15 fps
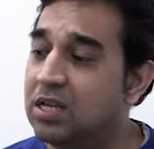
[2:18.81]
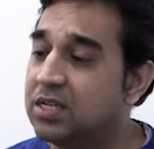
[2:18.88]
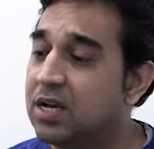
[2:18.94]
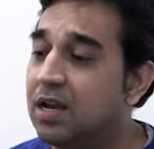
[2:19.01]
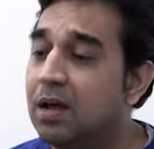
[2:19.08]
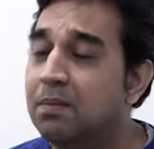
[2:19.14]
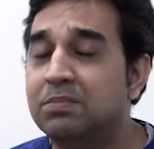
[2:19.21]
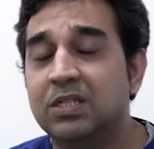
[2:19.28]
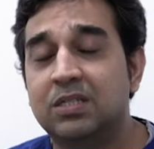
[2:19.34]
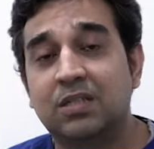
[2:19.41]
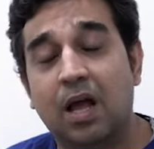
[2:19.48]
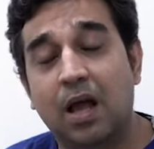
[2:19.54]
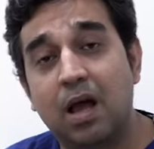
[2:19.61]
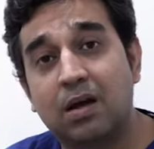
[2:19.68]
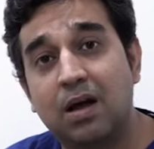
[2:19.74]
आजकल हम जिस
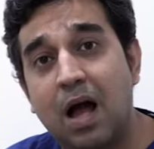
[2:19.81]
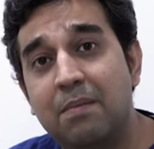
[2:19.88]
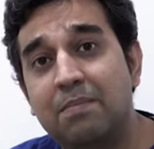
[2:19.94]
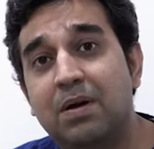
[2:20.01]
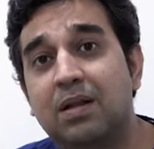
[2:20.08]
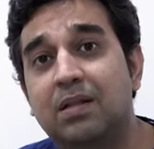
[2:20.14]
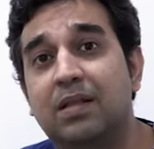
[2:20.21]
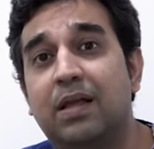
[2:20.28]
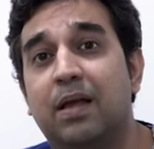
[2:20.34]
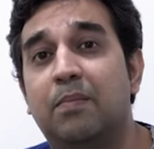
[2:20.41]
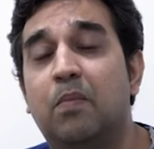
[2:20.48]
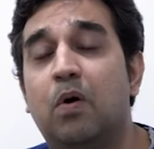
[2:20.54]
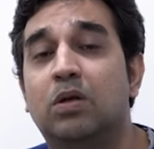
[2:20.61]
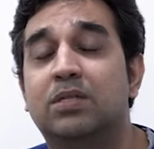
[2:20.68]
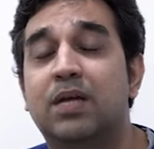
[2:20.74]
तरह का काम करते
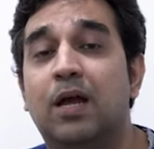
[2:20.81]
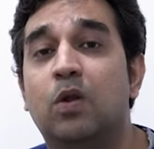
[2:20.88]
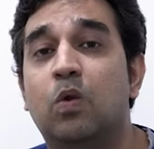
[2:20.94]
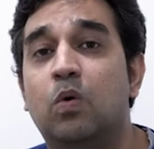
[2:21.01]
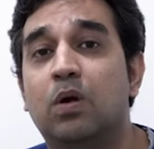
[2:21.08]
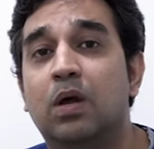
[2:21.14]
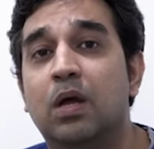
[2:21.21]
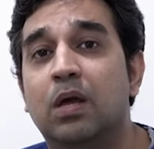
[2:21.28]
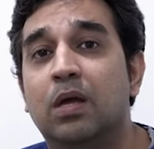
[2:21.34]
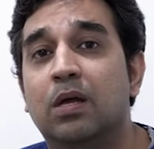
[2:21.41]
हैं बहुत सारे लोग